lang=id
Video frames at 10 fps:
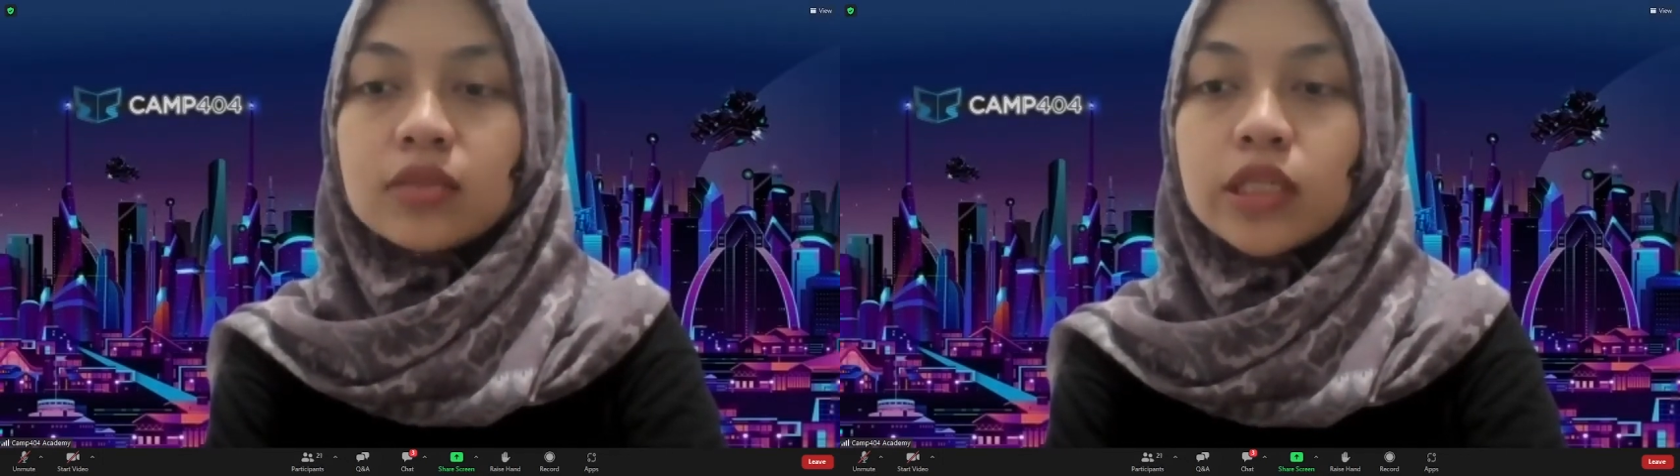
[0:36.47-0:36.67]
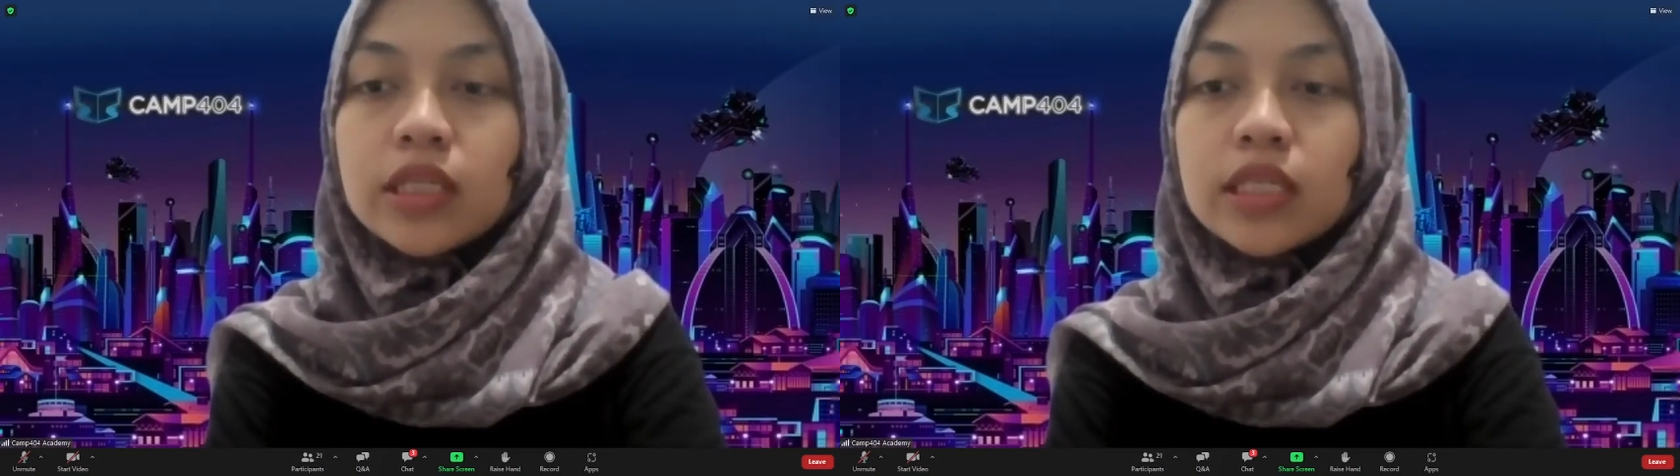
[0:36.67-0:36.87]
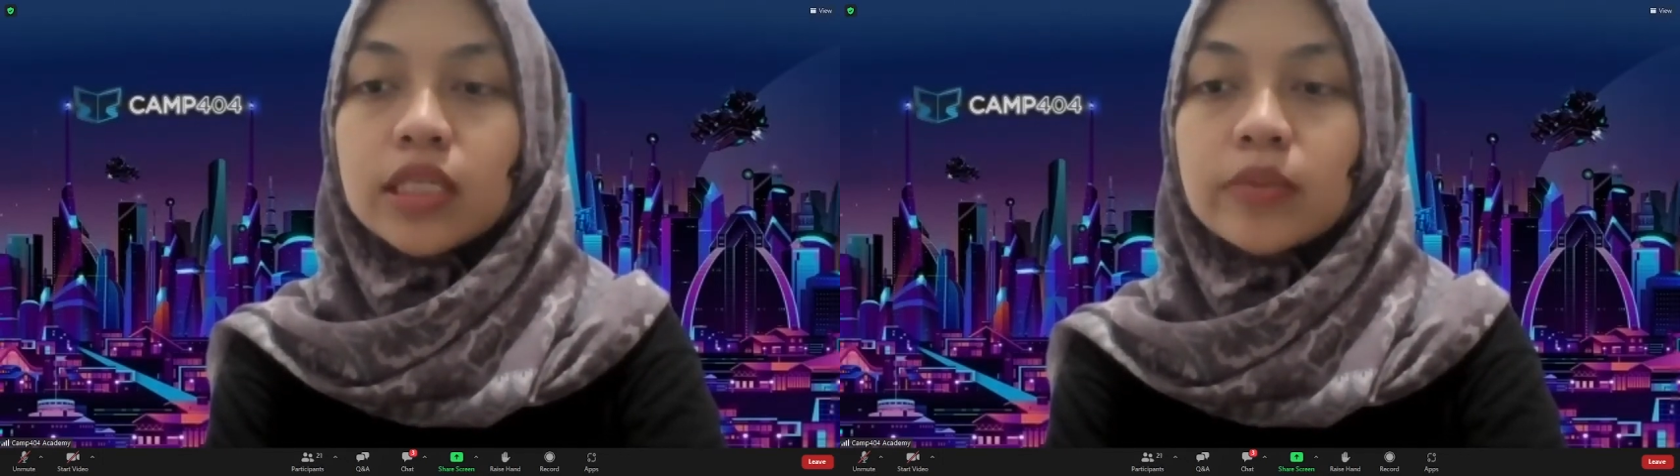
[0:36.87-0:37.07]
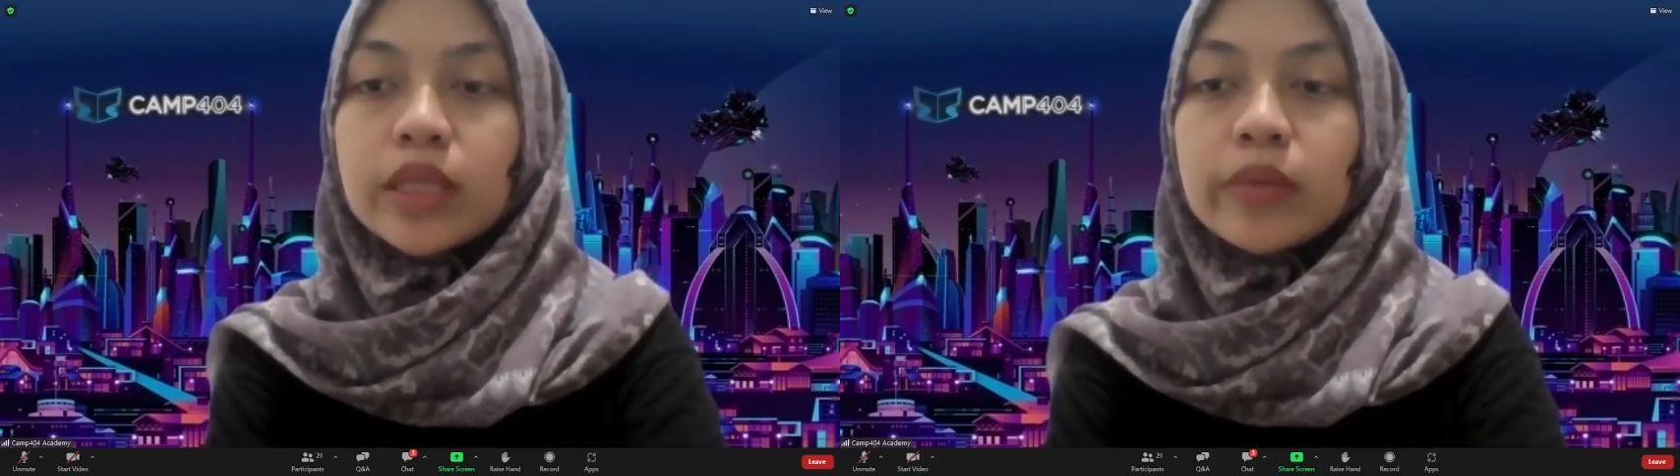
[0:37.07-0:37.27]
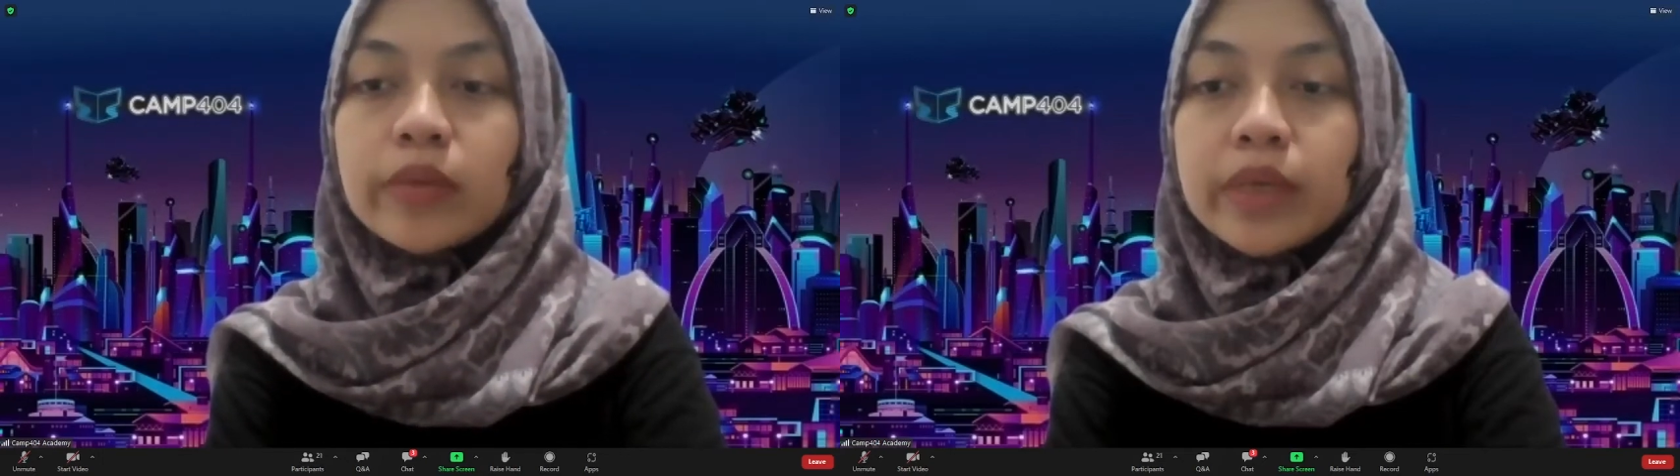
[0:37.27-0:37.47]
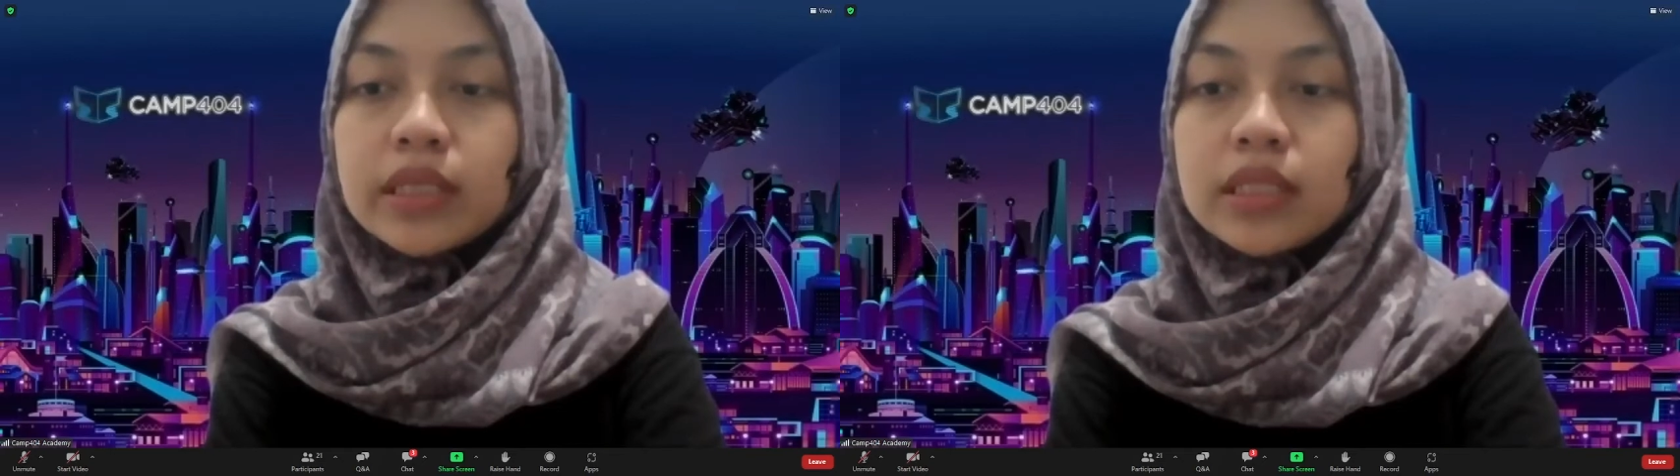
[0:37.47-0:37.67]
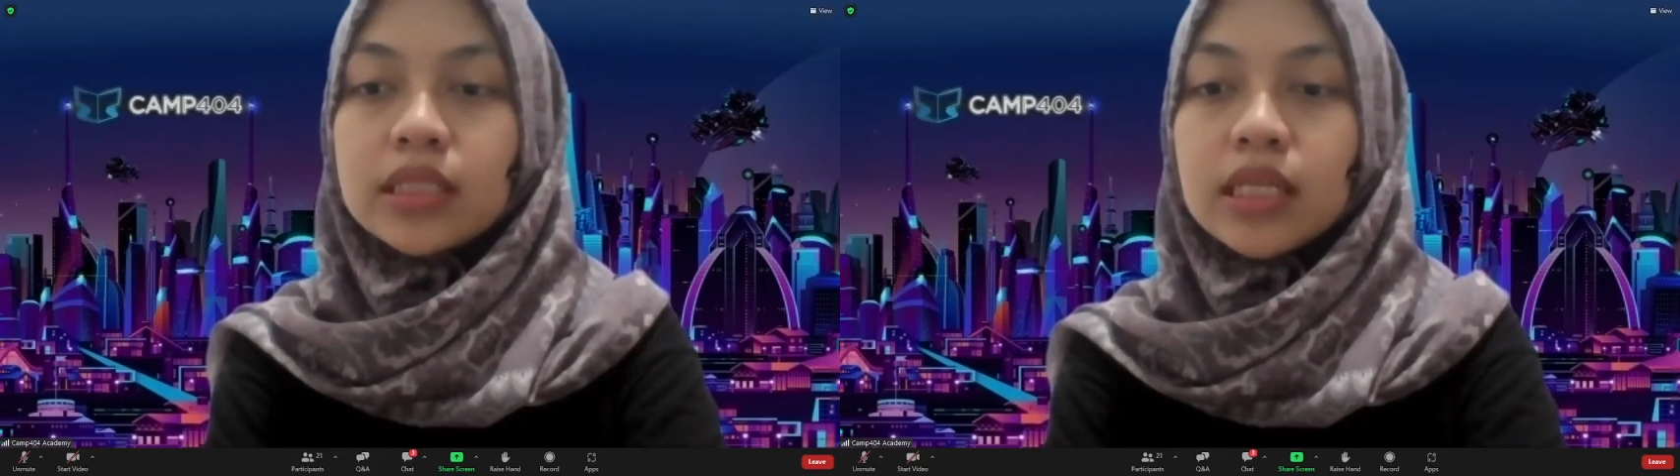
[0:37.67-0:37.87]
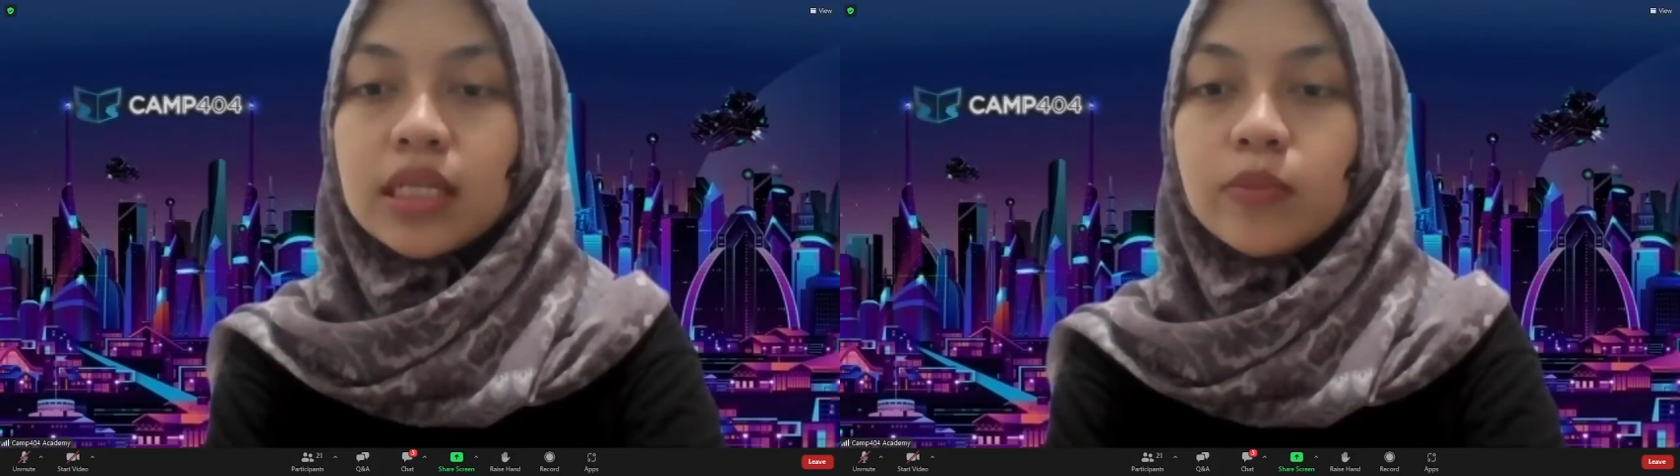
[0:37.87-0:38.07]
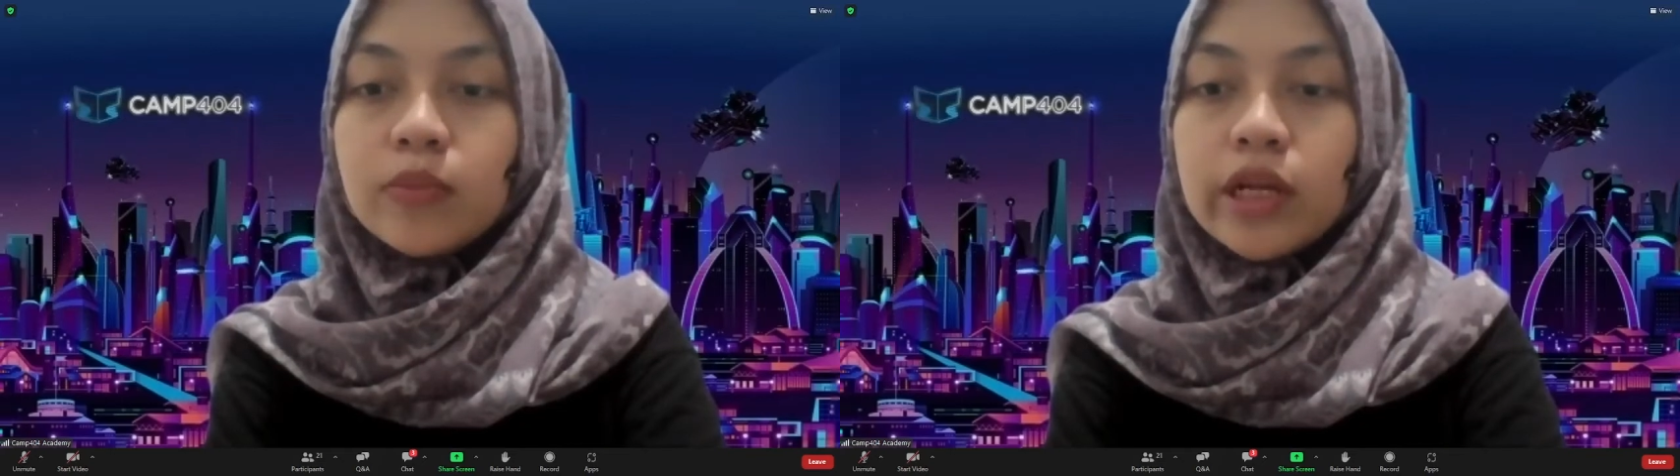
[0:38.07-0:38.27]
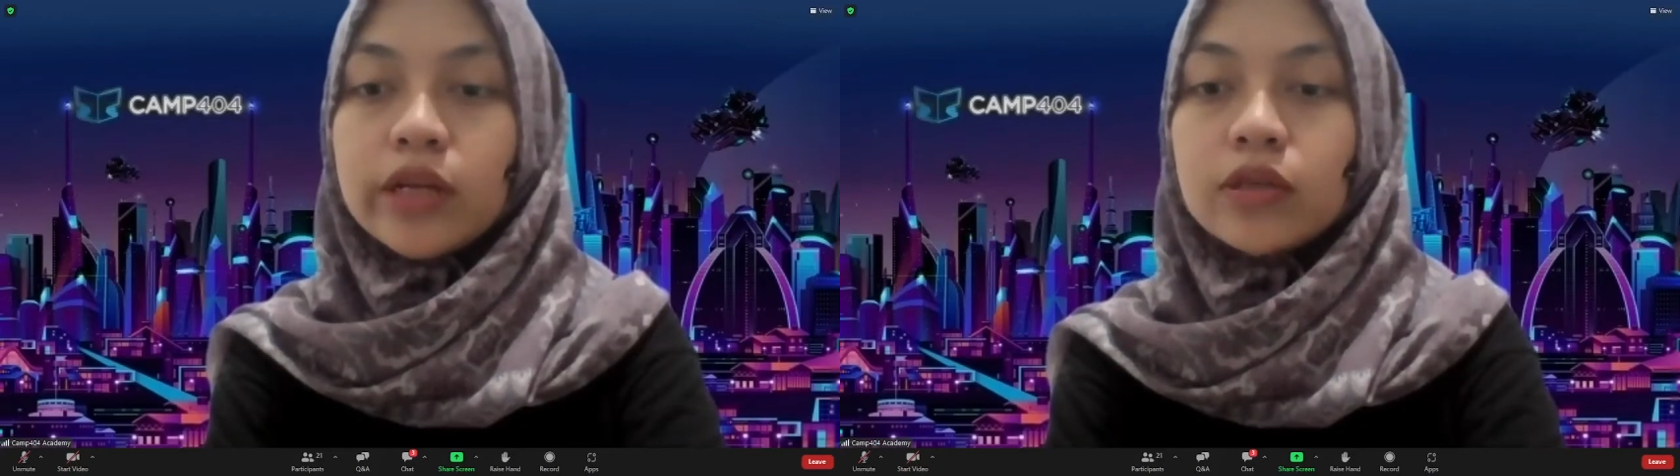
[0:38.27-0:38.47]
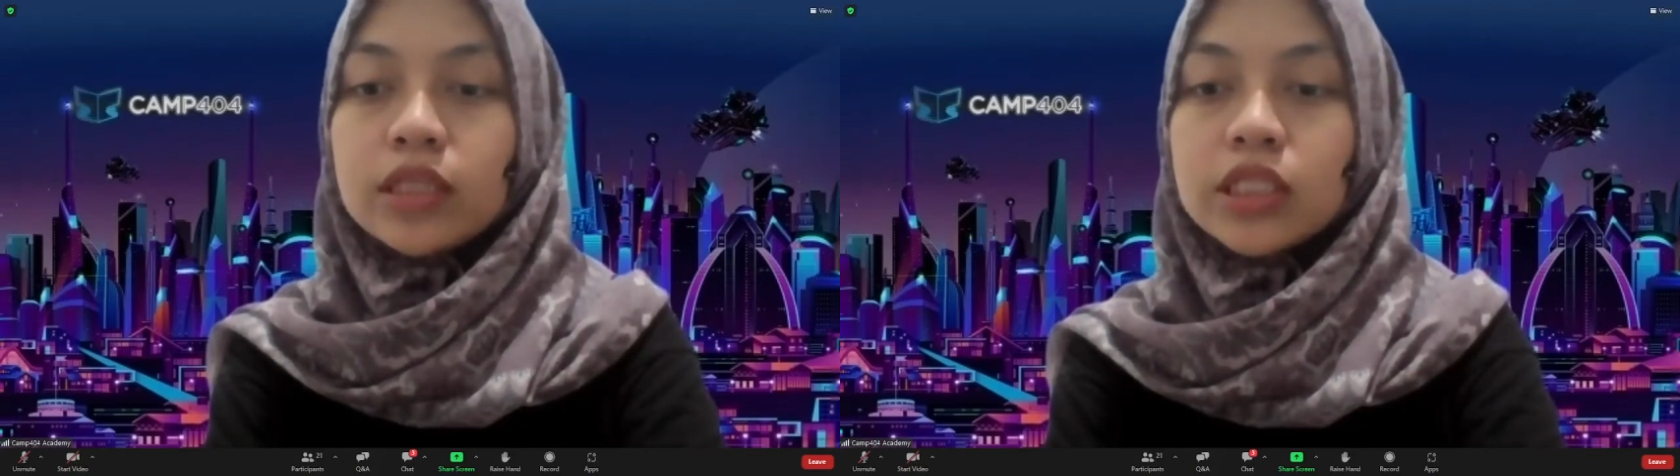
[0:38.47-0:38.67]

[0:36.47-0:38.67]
mungkin dari teman-teman di sini boleh dong